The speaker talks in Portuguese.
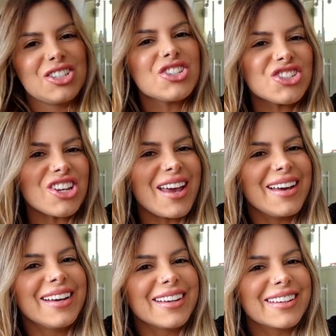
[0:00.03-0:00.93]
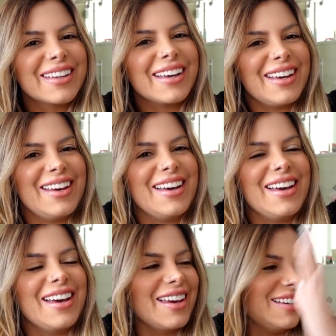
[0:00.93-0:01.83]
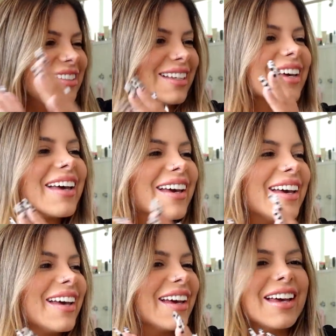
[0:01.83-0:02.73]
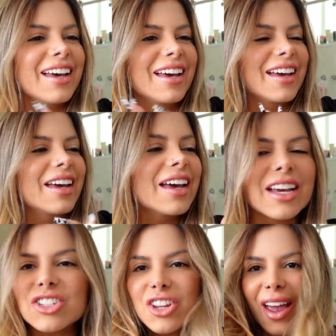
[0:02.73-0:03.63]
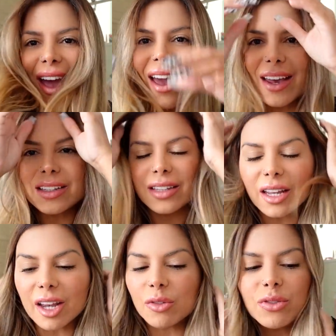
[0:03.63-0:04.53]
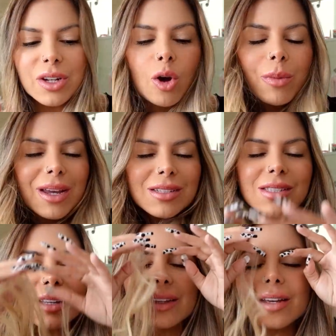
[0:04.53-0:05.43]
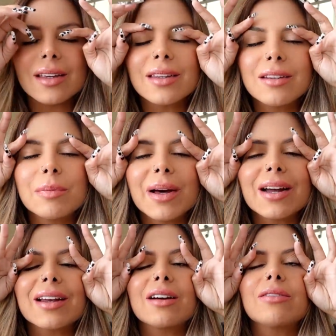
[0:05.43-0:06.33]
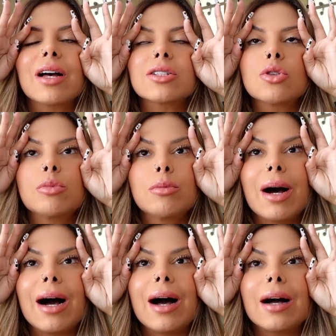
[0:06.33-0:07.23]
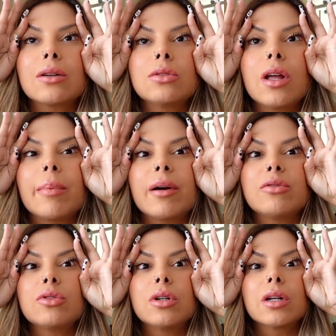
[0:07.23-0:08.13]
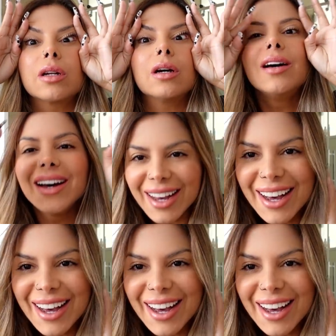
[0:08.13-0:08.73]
Cheguei! Ei, gente, finalmente sentei aqui para gravar sobre o barraco da pavona.